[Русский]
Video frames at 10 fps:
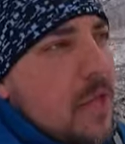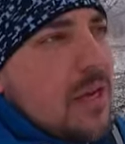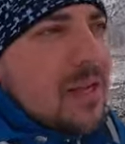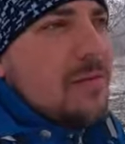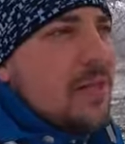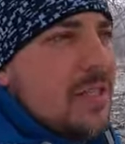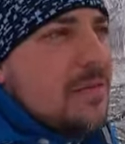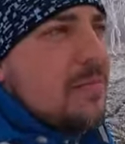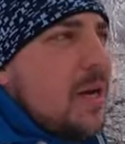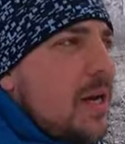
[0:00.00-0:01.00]
когда мы
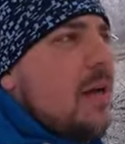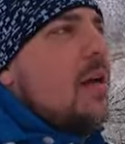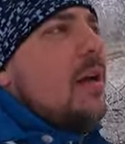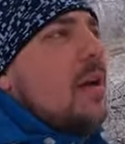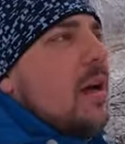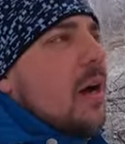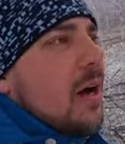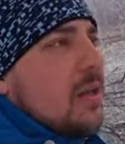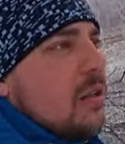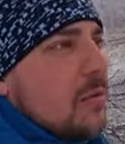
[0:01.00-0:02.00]
здесь были.
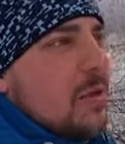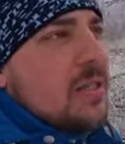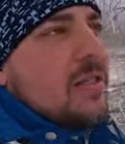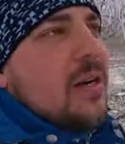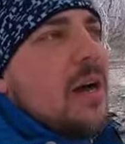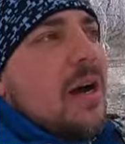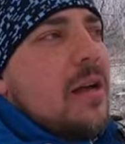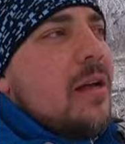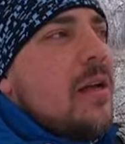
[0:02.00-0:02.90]
А, дом лесника